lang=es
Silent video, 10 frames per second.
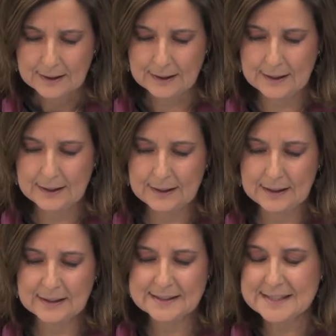
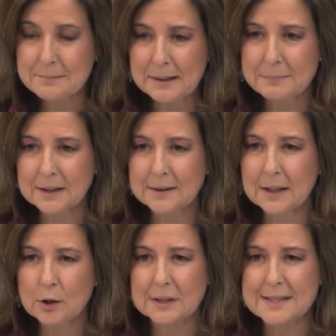Eh,
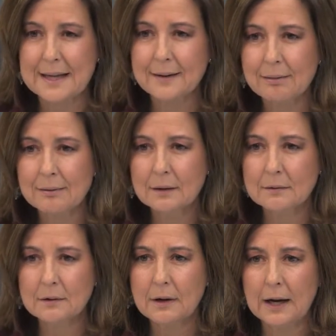simplemente lo que están
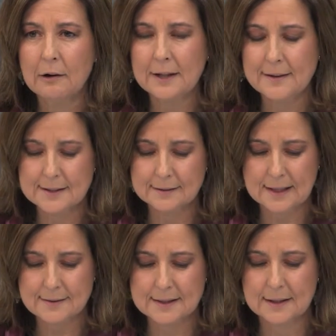haciendo a la hora de
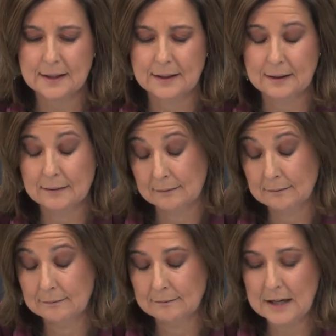sentarse
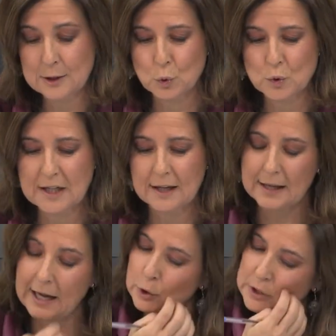a
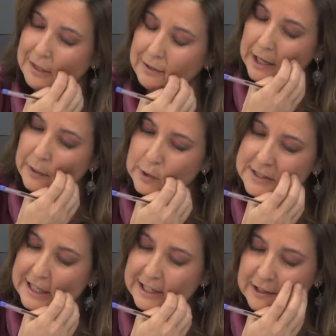escuchar a los
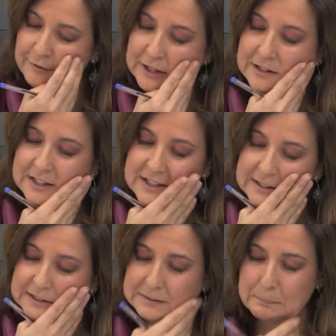trabajadores, a las diferentes